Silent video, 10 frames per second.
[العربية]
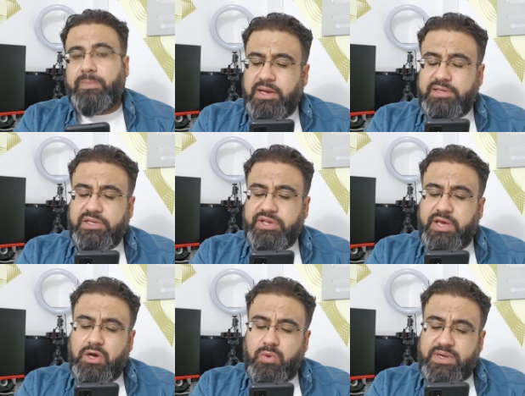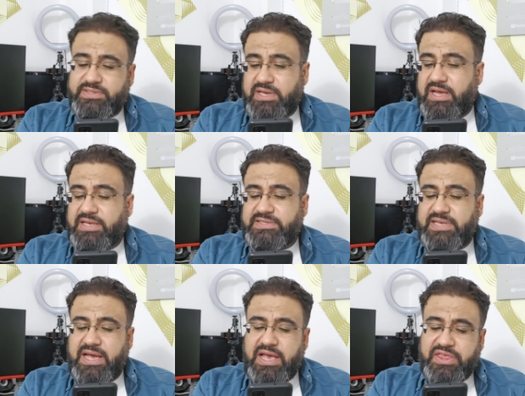نتنياهو وصل
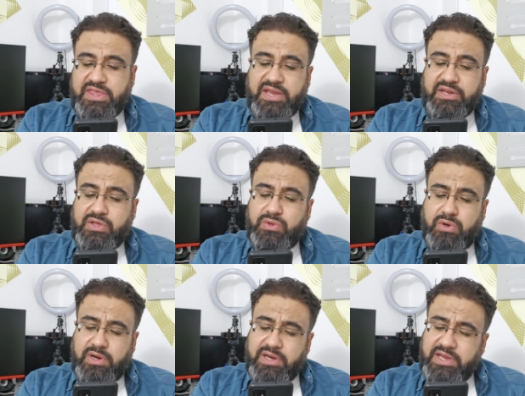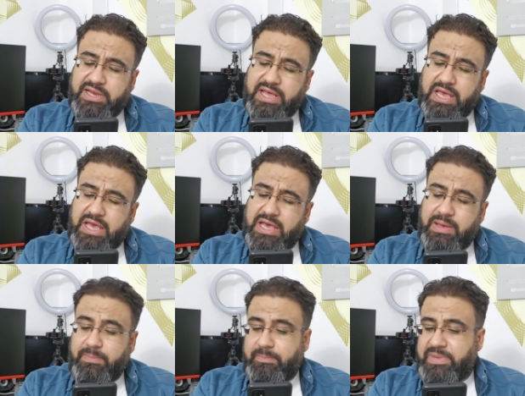الساعة الثانية ظهرا إلى
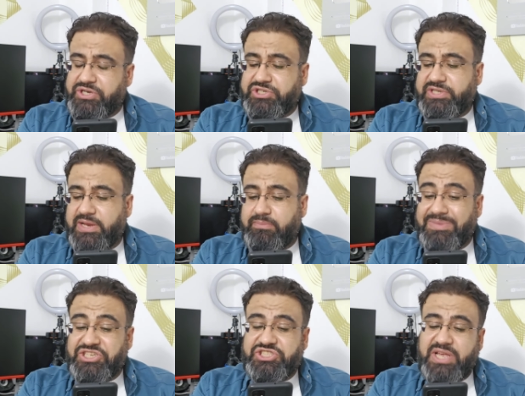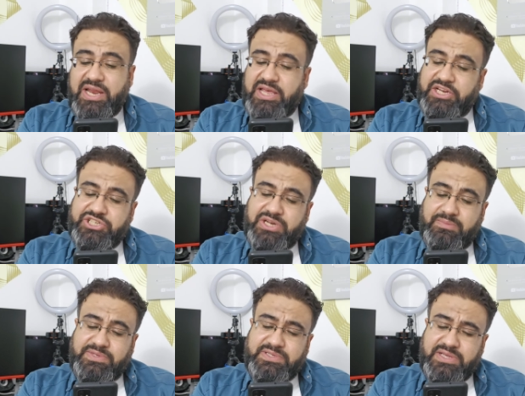مجد,
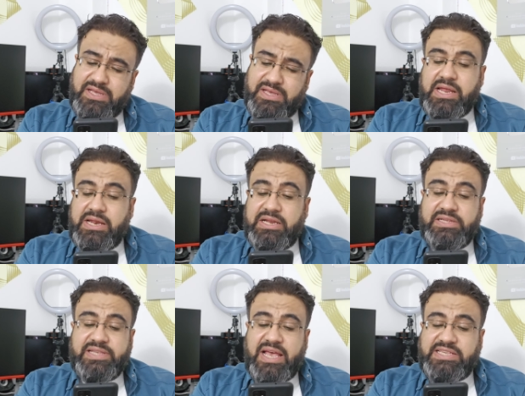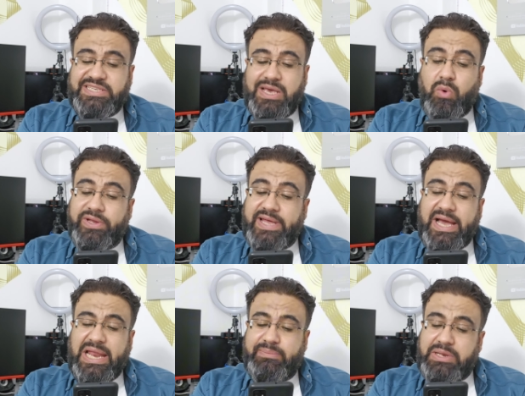الشمس للتعزية
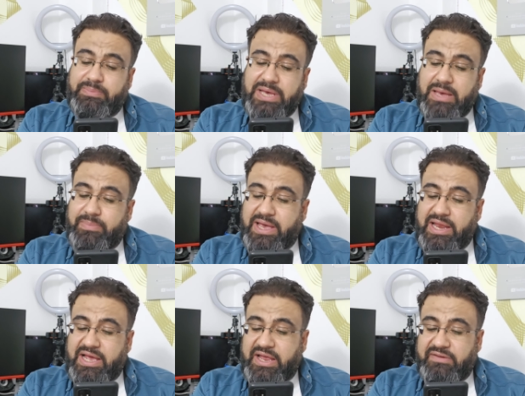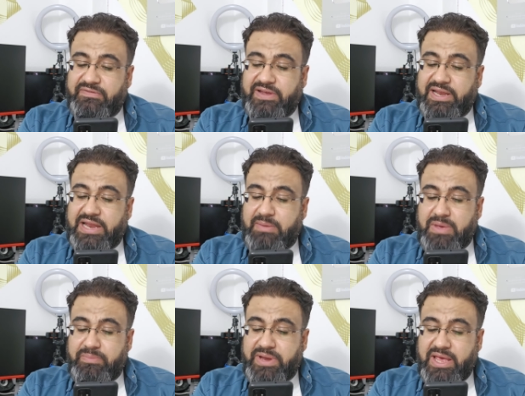ودخل من باب الخلفي
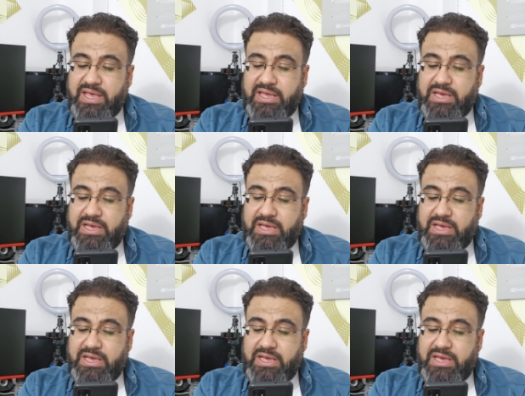للمبنى